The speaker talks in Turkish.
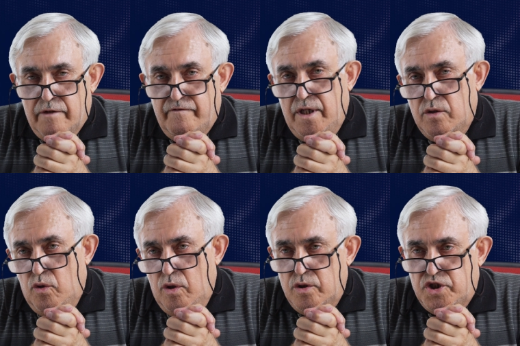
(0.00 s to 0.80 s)
Ve
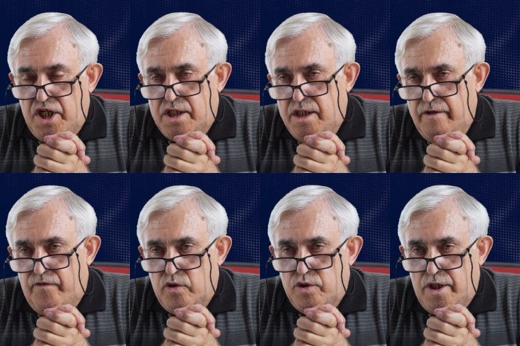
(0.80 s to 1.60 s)
o çektiği
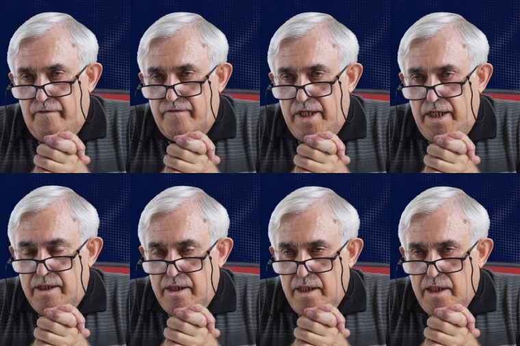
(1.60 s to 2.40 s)

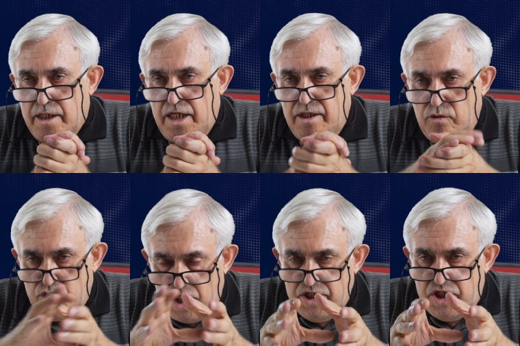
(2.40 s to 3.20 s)
fotoğrafla yani
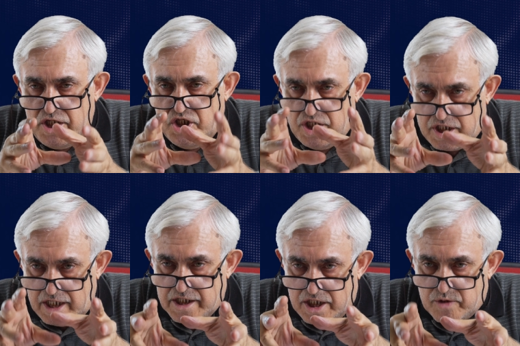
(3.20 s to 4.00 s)
o can
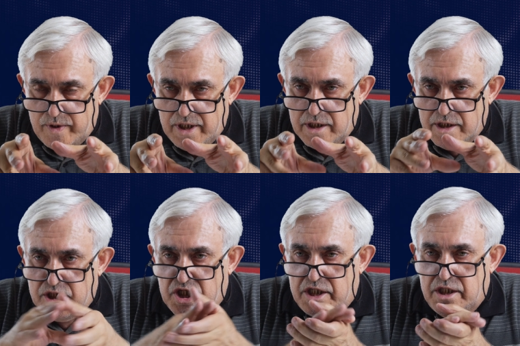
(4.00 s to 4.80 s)
çekişirken
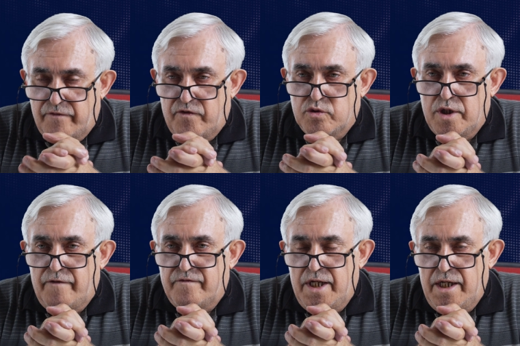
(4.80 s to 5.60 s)
resmini çektiği
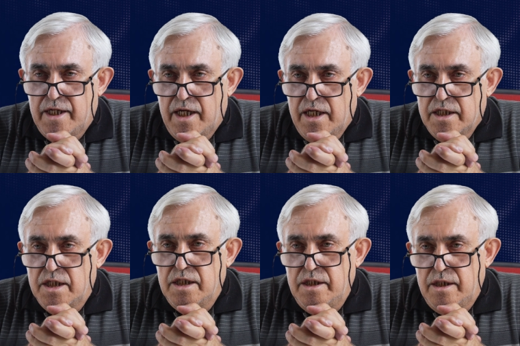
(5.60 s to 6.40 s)
fotoğrafla
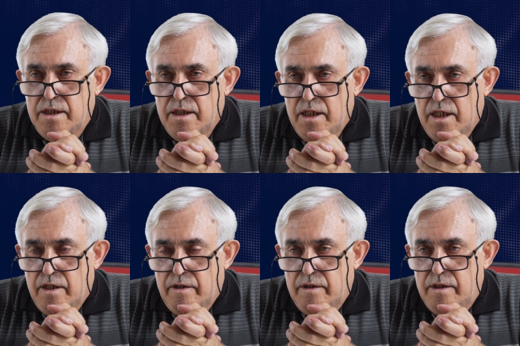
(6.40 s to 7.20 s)
yılın
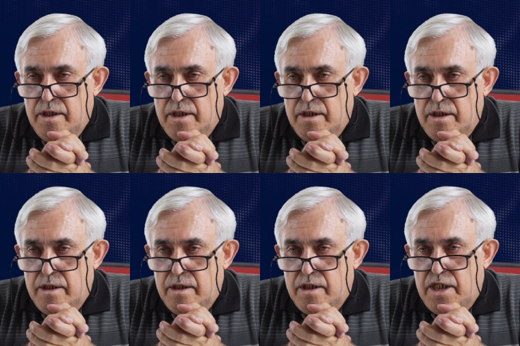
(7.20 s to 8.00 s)
e,
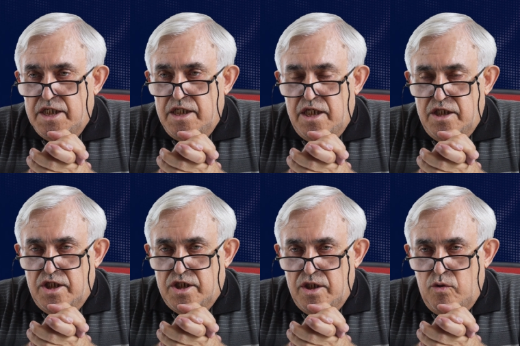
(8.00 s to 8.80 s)

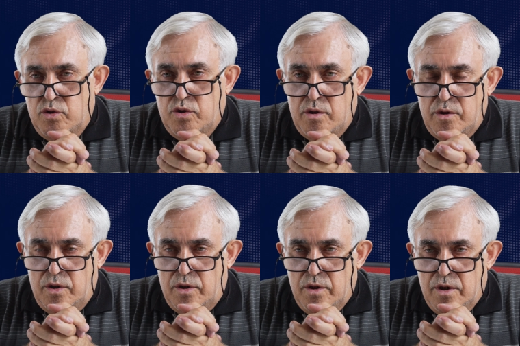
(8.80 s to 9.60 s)
gazetecisi
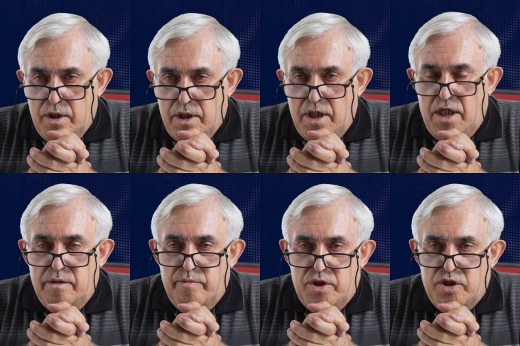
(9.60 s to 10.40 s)
ödülünü
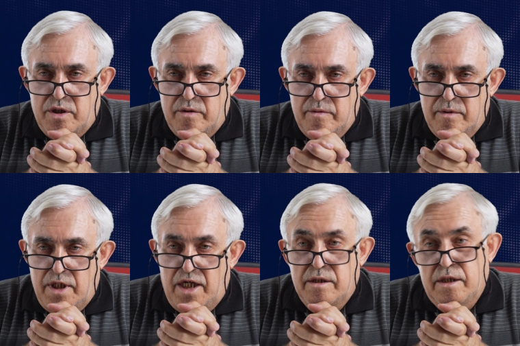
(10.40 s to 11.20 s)
almıştı,
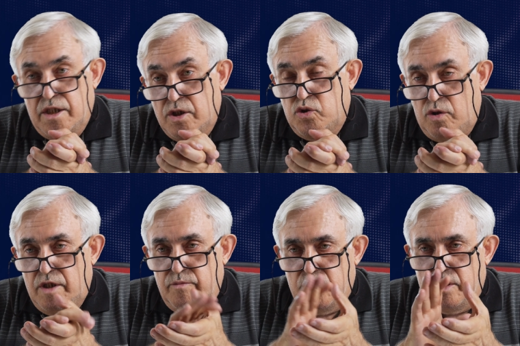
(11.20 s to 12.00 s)
aldığını
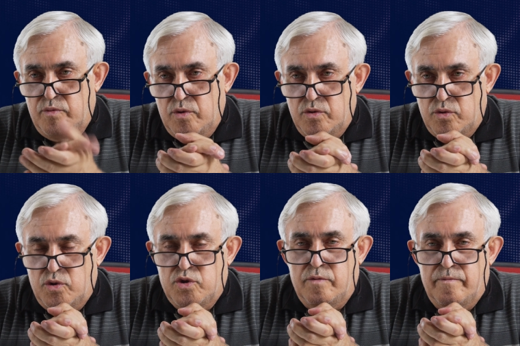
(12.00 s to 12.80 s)
söylemişti bu
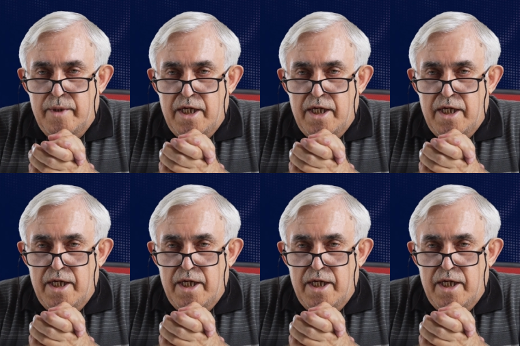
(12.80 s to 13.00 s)
dostum.